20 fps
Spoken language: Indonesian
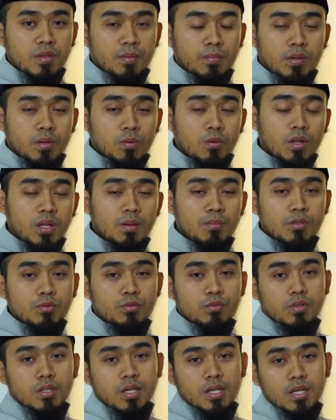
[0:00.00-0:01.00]
Para ulama
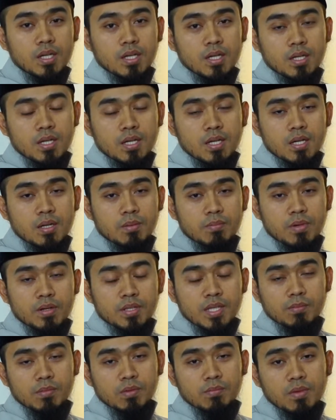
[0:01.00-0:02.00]
sudah
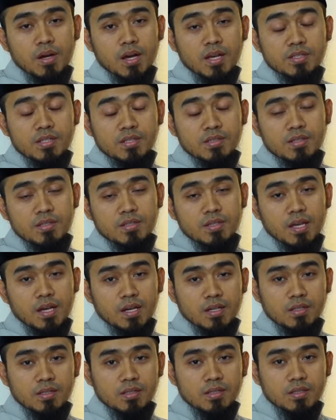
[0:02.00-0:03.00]
banyak membahasnya
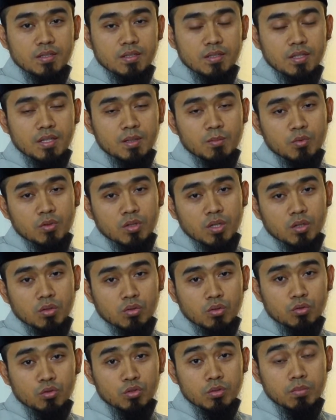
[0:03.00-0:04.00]
tentang ilmu yang
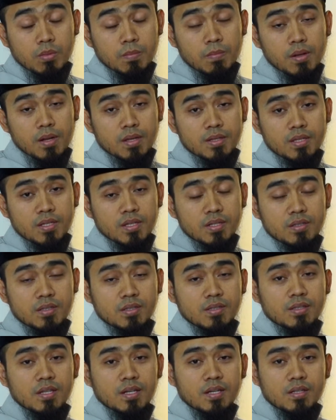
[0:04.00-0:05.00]
khusus mempelajari
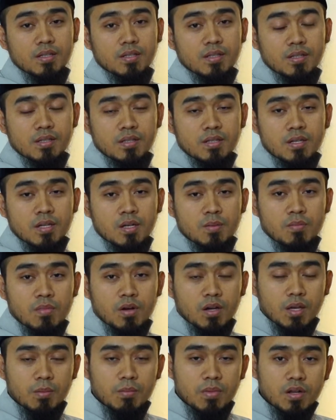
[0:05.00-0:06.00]
tentang
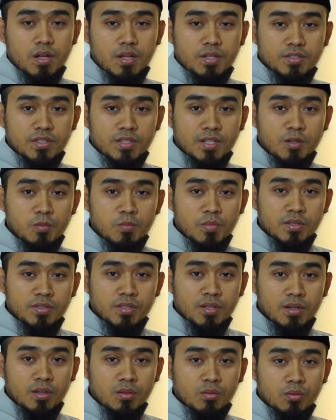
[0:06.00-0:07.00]
bagaimana cara
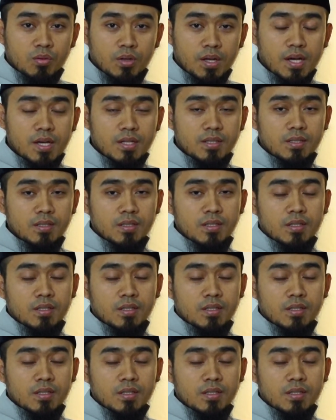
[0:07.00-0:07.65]
membaca Al-Qur'an